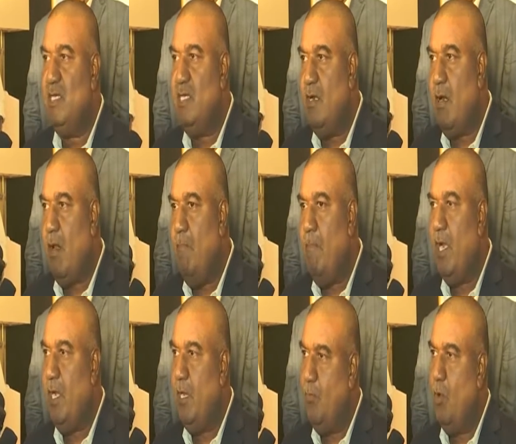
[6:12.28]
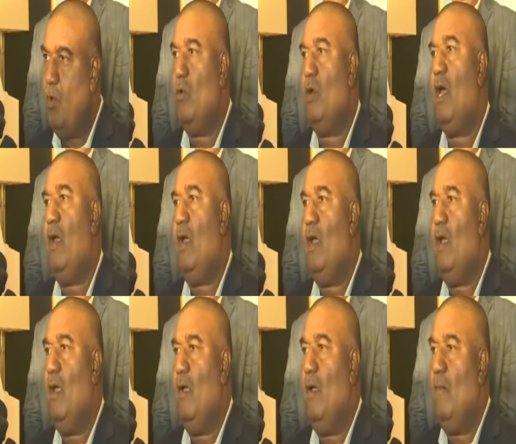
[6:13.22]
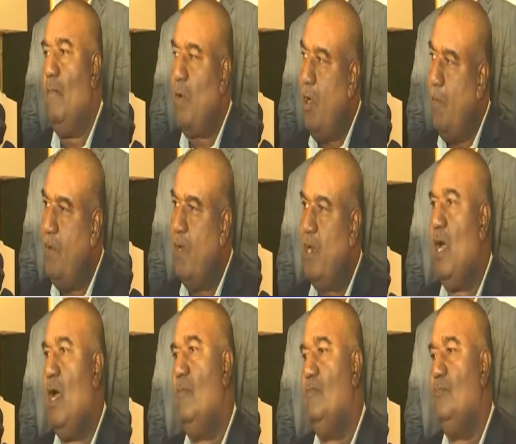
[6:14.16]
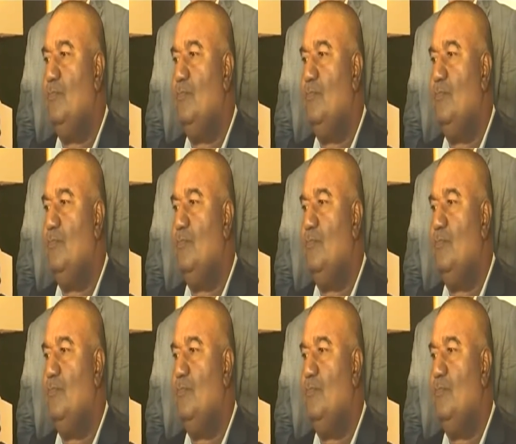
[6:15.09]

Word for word: సింగిల్ డ్రాప్ బయటికి పోకుండా ప్రాపర్గా